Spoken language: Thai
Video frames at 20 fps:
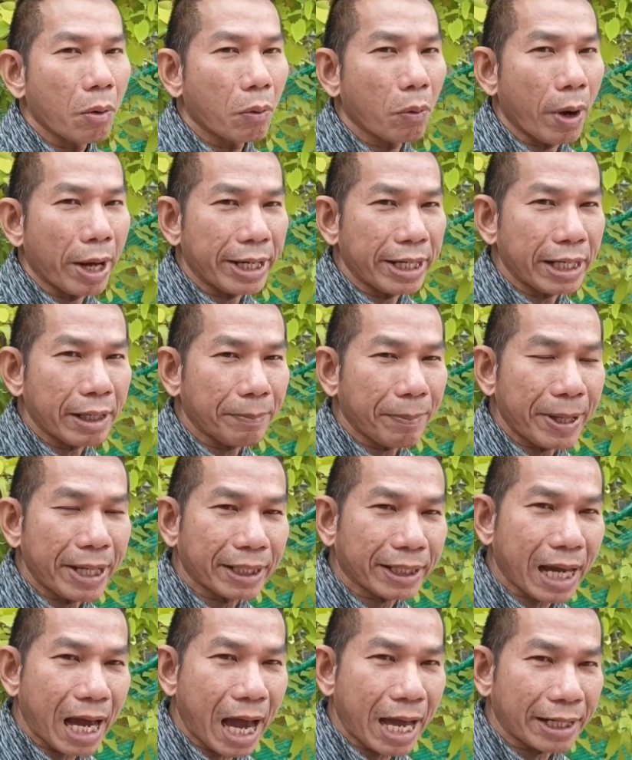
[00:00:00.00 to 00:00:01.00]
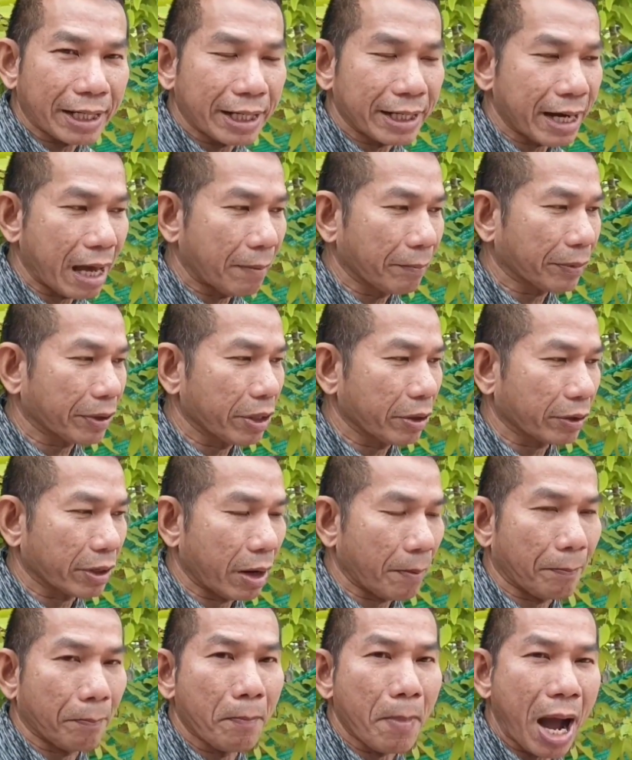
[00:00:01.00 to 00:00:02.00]
วันนี้เป็นการแนะนำเกี่ยวกั
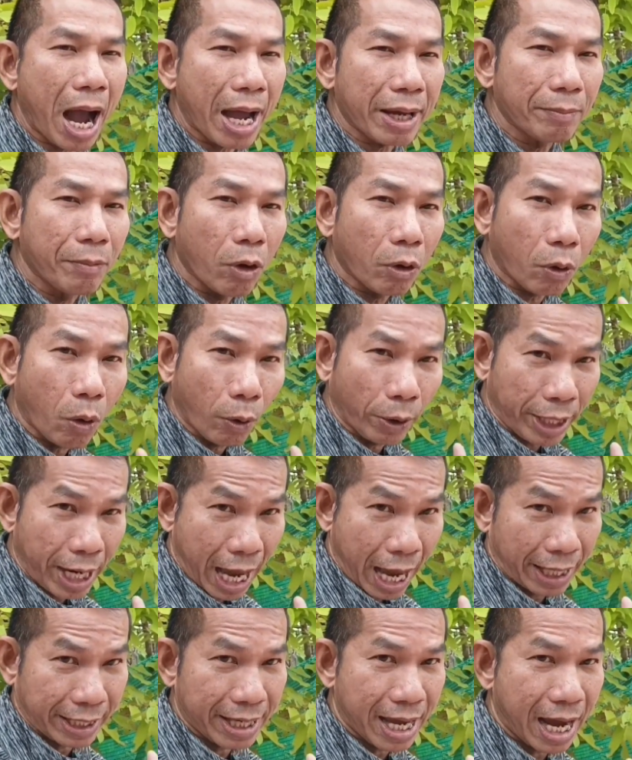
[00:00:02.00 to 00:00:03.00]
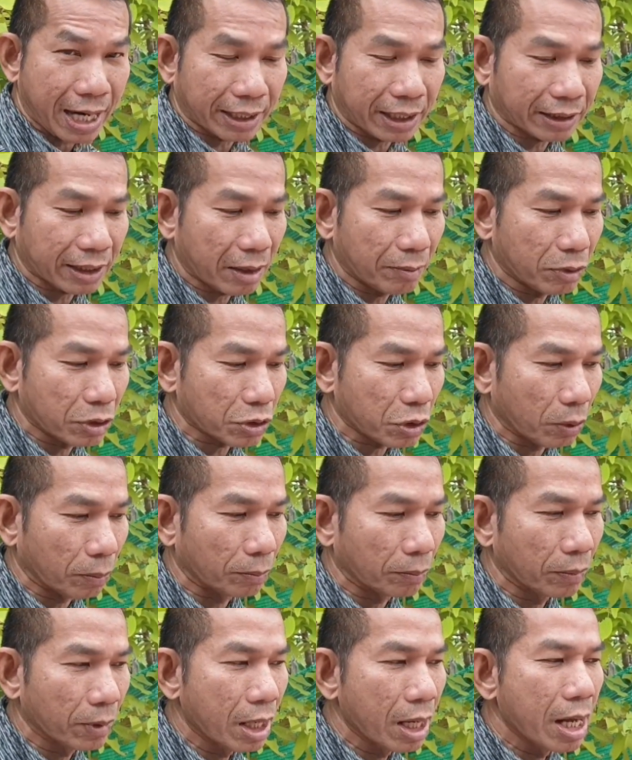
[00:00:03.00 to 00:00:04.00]
บไม้มงคลหายากนะท่านผู้ชม
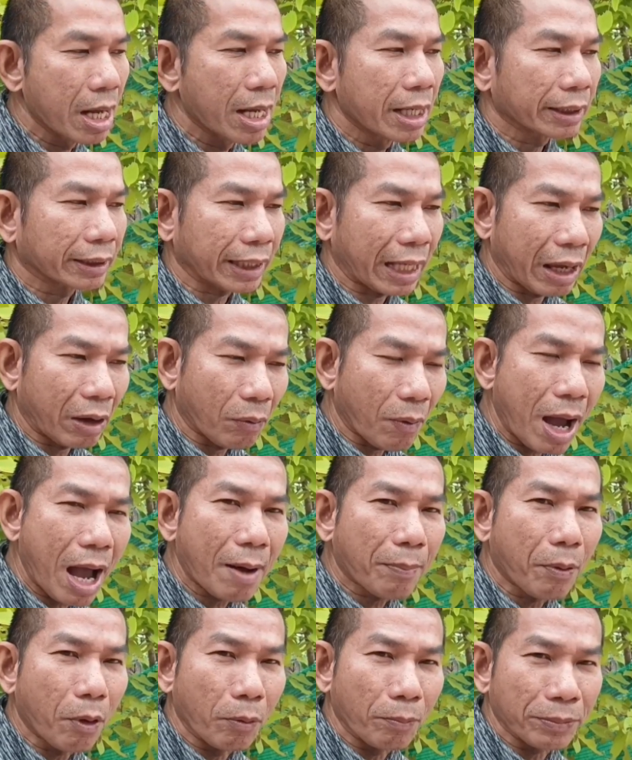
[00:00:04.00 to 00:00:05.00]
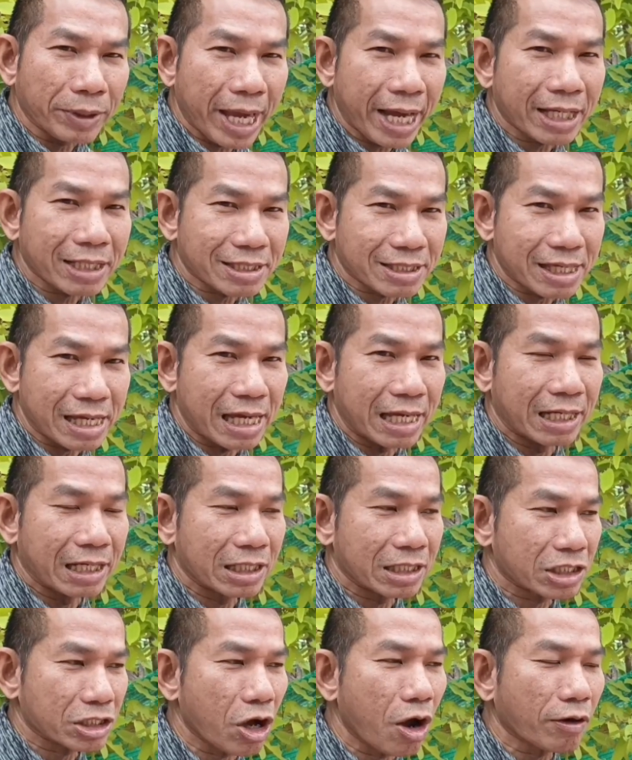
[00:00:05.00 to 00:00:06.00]
แต่ว่าผมแย่งซีน
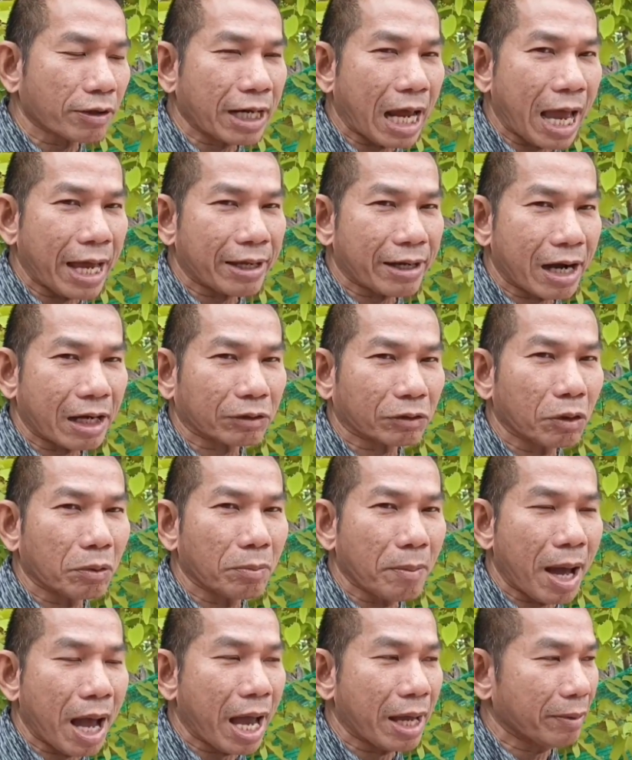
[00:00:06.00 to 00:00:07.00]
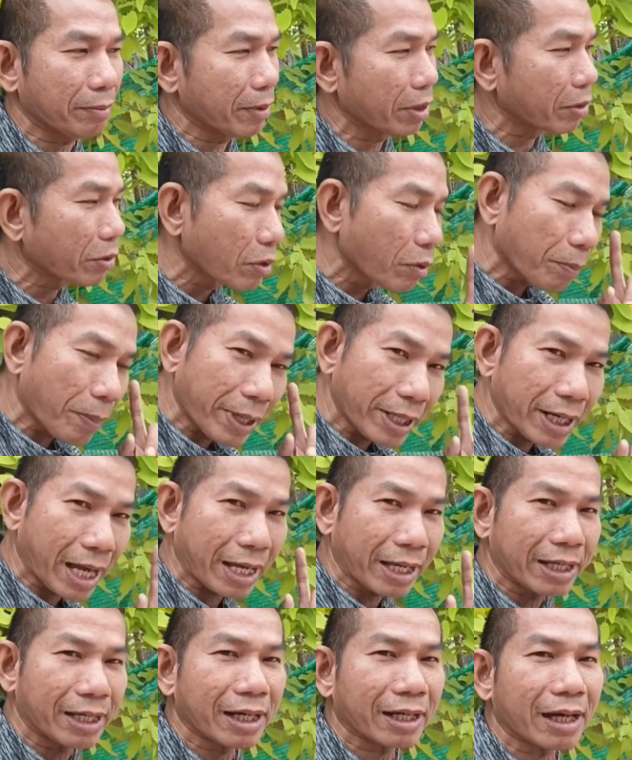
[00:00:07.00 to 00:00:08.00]
ช่องนายรักต้นไม้ไม่รู้ไปไหน
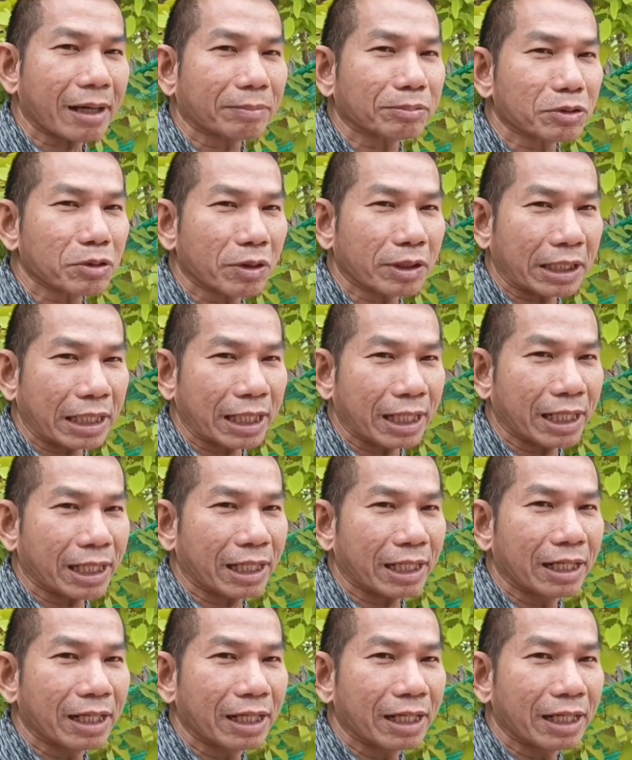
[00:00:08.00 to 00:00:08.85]
นะครับ ช่วงนี้